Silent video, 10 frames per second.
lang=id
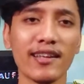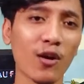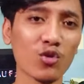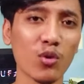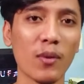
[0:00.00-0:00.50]
Nih
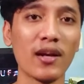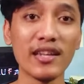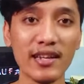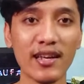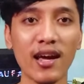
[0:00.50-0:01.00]
aku coba
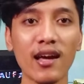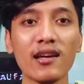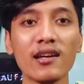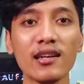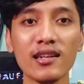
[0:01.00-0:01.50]
bandingin ya,
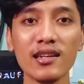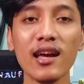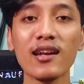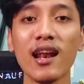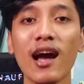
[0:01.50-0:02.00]

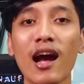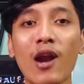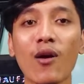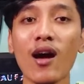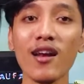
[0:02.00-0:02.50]
ini adalah
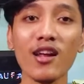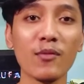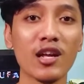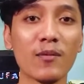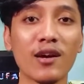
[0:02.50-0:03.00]
kalau
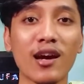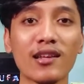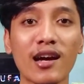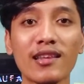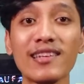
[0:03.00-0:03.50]
kalian menginap
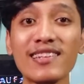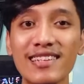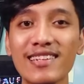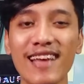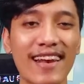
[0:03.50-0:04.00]
dekat-dekat
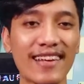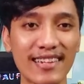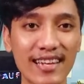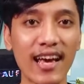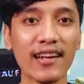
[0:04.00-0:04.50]
ini dan
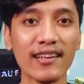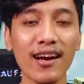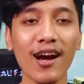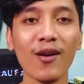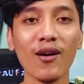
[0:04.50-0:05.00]
ini
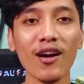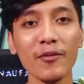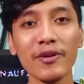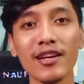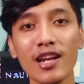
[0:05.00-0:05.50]
harga kalau
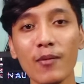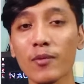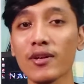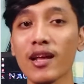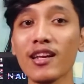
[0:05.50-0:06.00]
kalian menginap
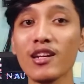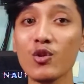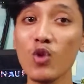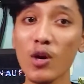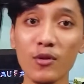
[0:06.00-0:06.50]
lebih dari
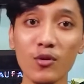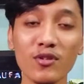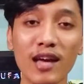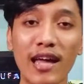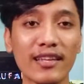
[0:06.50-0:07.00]
2
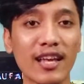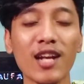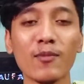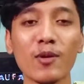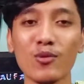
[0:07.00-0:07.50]
minggu saat
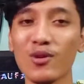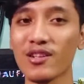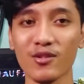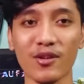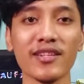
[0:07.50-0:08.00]
kalian berburu
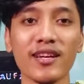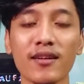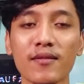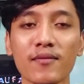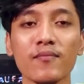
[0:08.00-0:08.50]
diskonnya.